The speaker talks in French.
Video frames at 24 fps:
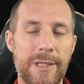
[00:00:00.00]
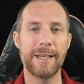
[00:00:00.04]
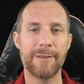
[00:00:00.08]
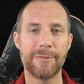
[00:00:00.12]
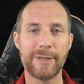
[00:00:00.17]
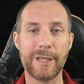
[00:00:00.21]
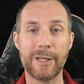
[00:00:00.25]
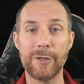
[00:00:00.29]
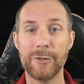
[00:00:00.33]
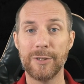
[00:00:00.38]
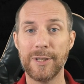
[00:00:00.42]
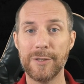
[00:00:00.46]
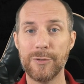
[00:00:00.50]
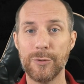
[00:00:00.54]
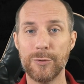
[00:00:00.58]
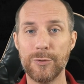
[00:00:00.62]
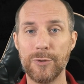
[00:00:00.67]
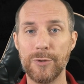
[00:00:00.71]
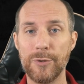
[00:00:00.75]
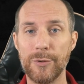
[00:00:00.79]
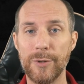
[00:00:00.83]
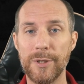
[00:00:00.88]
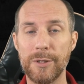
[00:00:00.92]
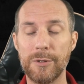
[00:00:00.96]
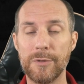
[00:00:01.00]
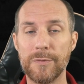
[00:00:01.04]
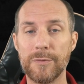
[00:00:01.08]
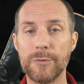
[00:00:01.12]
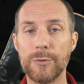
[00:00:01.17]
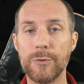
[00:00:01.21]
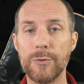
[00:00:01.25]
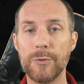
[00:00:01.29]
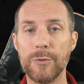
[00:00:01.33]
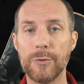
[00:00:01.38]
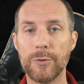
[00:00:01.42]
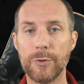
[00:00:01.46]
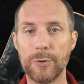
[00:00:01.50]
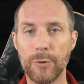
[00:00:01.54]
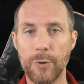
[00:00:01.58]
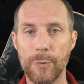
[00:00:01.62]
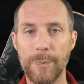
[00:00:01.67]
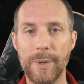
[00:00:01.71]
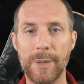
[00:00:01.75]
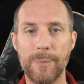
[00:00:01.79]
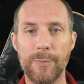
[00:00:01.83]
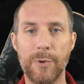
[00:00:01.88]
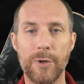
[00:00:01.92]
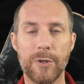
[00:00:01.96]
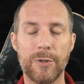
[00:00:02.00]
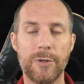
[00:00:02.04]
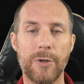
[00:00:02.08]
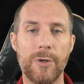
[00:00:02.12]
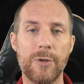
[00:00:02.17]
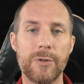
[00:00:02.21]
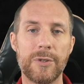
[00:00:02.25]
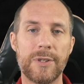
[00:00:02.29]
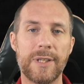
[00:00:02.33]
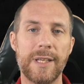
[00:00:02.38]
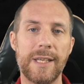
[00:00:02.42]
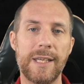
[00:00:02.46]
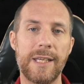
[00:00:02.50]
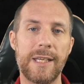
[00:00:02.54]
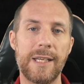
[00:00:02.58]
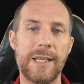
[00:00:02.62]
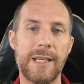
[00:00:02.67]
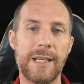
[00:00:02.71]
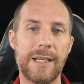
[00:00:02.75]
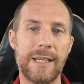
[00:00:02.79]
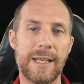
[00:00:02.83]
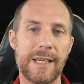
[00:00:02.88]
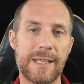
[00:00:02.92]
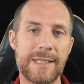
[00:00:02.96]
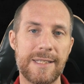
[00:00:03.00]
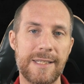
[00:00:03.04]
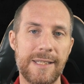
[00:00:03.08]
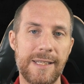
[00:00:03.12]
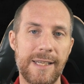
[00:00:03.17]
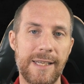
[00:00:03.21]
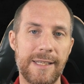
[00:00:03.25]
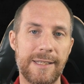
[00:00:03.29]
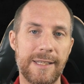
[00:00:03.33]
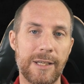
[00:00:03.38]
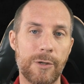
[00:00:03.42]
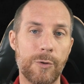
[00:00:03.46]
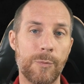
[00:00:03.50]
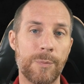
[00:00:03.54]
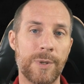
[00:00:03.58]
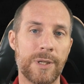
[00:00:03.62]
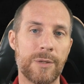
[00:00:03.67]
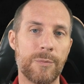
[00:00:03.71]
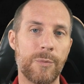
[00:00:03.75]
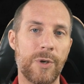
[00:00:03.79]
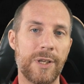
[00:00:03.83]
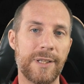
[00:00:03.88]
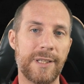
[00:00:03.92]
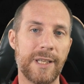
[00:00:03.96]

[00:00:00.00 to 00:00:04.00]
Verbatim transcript: La fréquentation du lieu est devenue trop importante et l'accès a été complètement